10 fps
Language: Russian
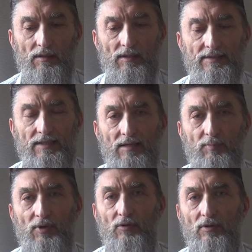Искать
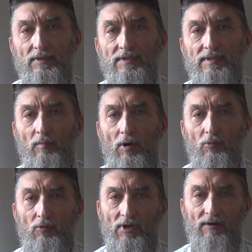приходится
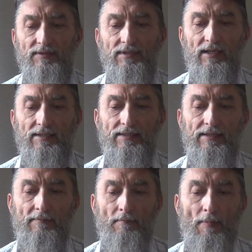самому, как в
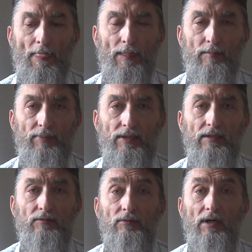сказке
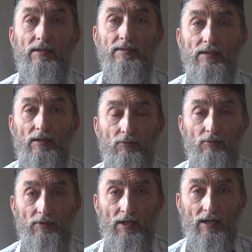«Пойди туда, не знаю
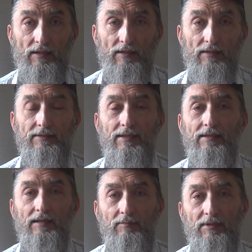куда, а
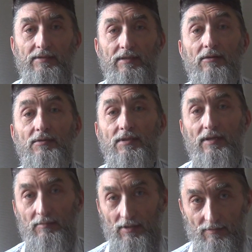затем не знаю
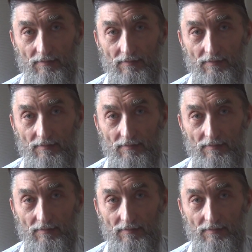чем».